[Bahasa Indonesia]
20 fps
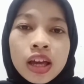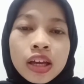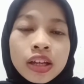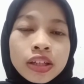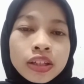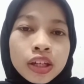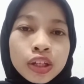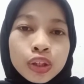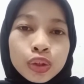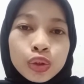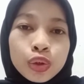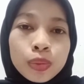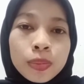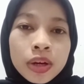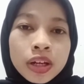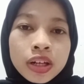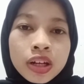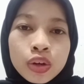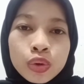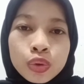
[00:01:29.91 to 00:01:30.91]
yaitu
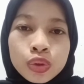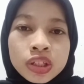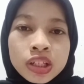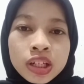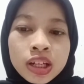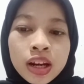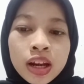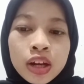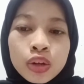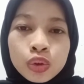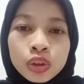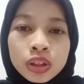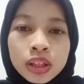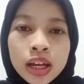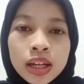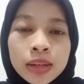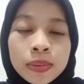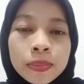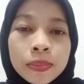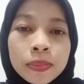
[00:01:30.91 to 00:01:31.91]
pada uji
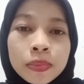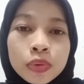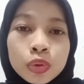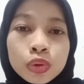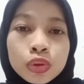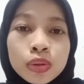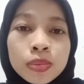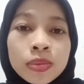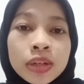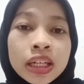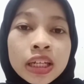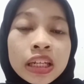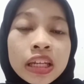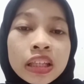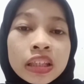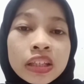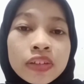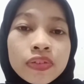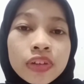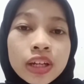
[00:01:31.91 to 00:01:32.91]
kelarutan untuk
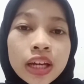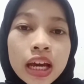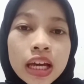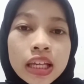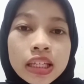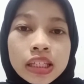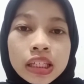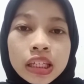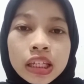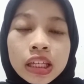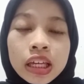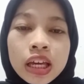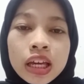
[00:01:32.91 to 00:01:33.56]
mengidentifikasi